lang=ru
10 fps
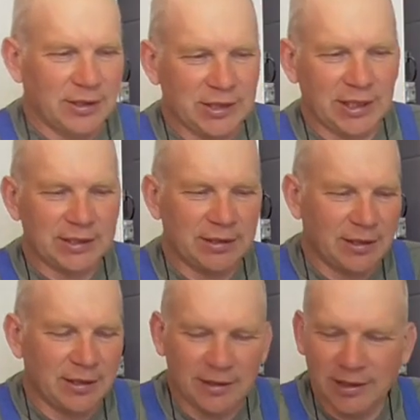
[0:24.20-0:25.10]
Сейчас
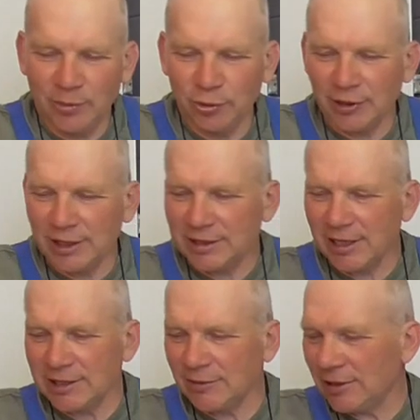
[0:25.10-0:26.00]
я буду
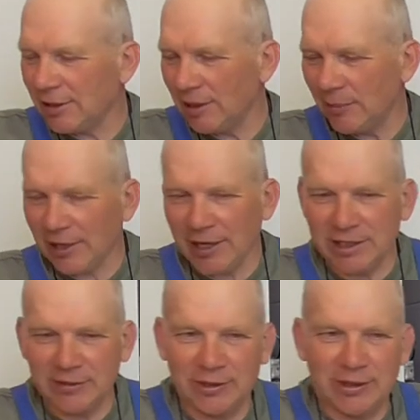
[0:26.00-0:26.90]
рассказывать и
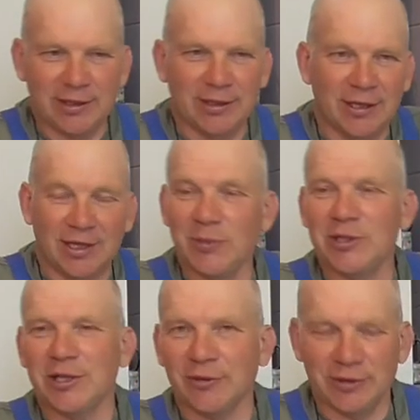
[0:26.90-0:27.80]
показывать,
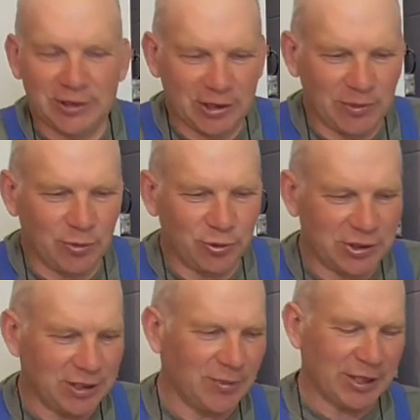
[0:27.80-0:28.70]
комментировать, чем я буду
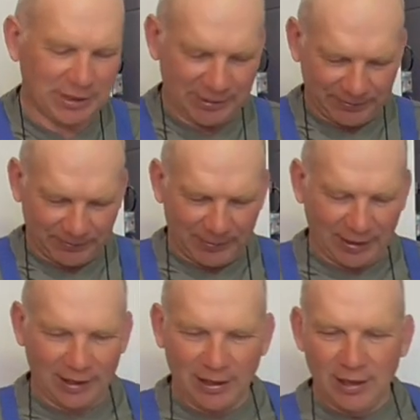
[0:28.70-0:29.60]
заниматься.
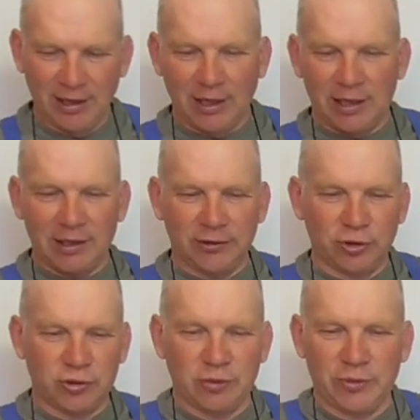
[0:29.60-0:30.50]
Дело в
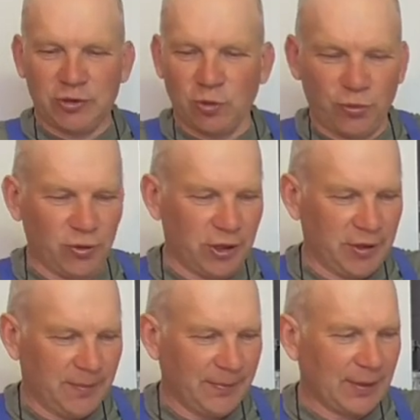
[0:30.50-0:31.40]
том, что мы с
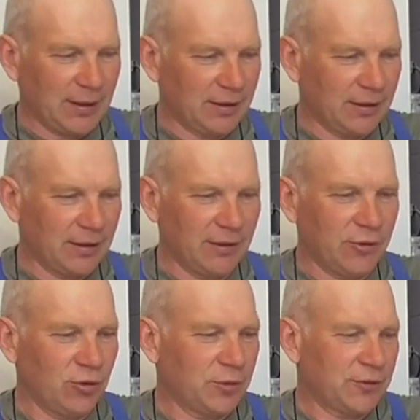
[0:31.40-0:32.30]
супругой э,
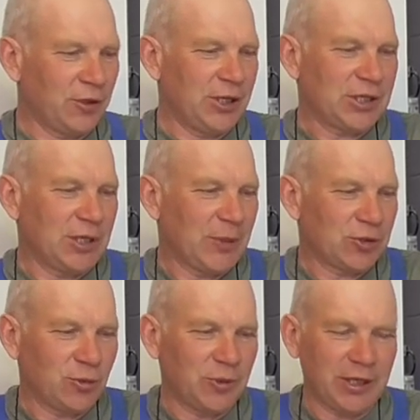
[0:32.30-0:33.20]
ведем свое личное
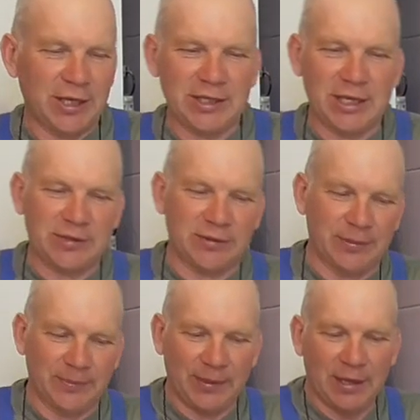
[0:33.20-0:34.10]
подсобное
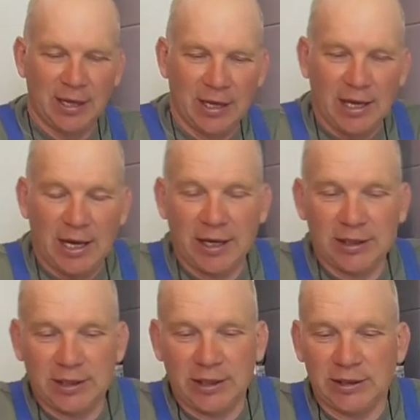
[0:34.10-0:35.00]
хозяйство – а
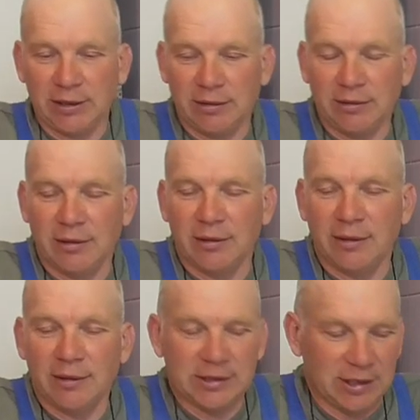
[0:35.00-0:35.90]
конкретно
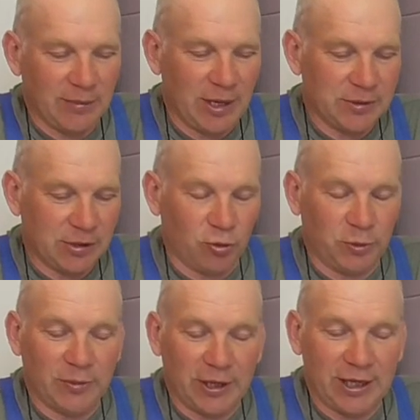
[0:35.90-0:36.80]
э, занимаемся
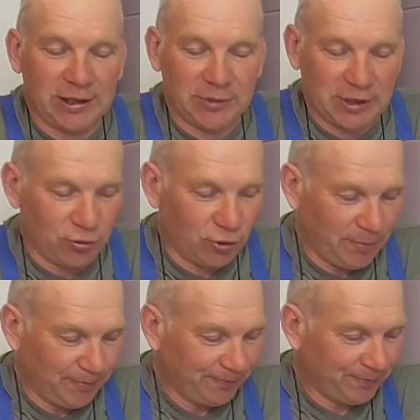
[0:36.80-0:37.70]
крупным рогатым
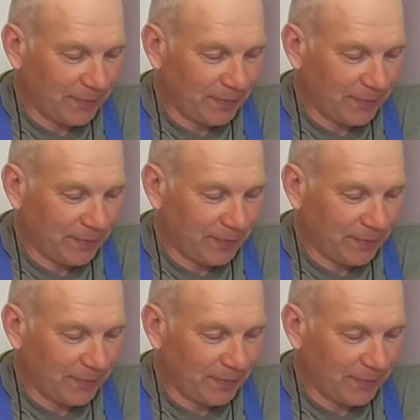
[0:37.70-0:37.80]
скотом,